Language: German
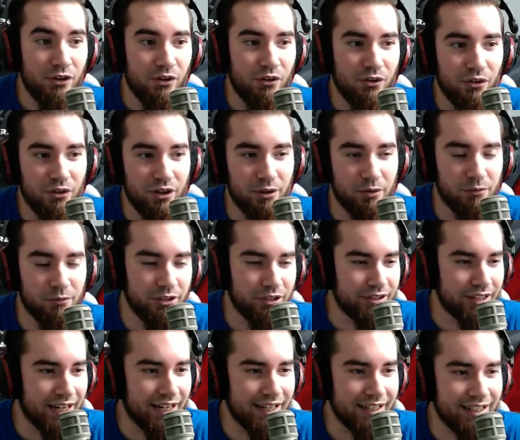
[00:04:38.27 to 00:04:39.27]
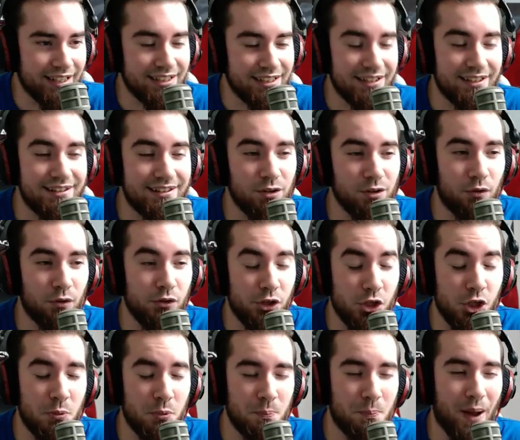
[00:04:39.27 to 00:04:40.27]
Und ich nur denke, das ist so
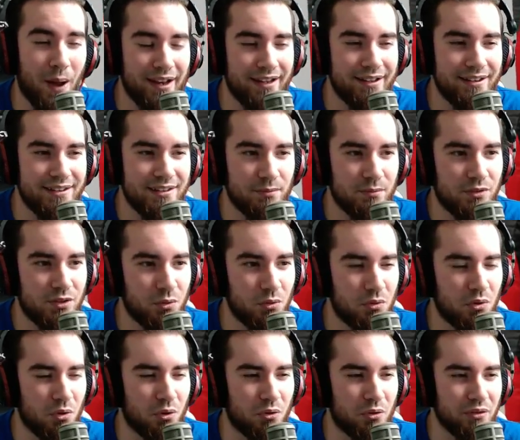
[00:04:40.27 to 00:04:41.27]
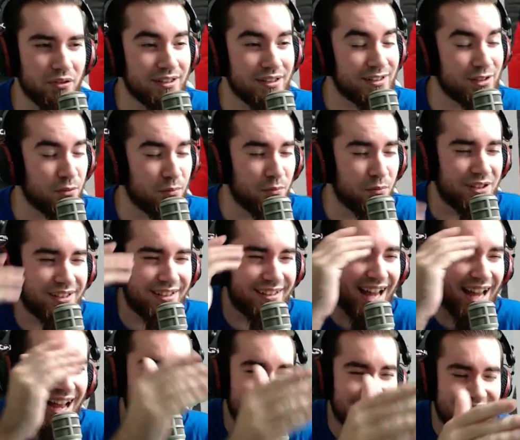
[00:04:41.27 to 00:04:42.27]
spannend zum Zugucken. So muss
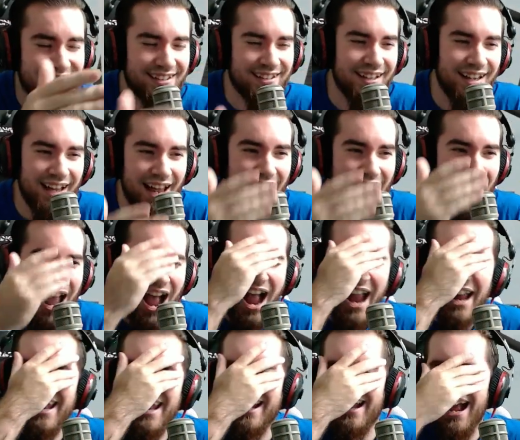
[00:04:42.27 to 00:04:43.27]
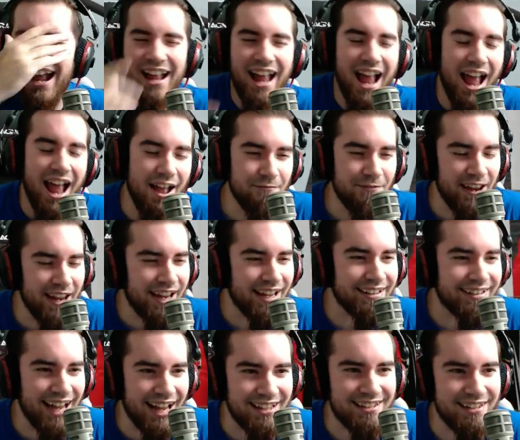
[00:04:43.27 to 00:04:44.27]
das eine. Wäre
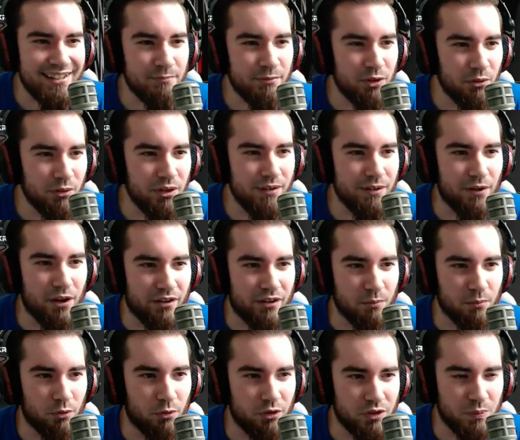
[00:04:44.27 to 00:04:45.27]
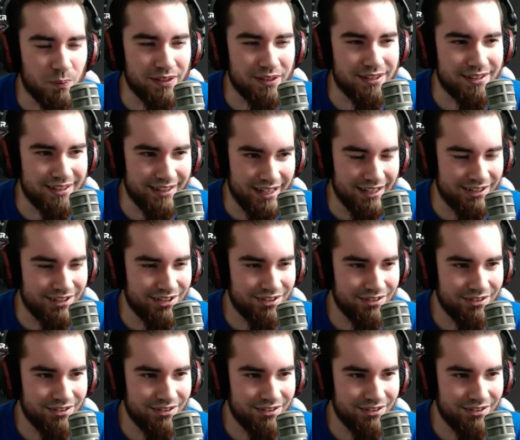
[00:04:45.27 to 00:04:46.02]
das im Universe-Modus passiert?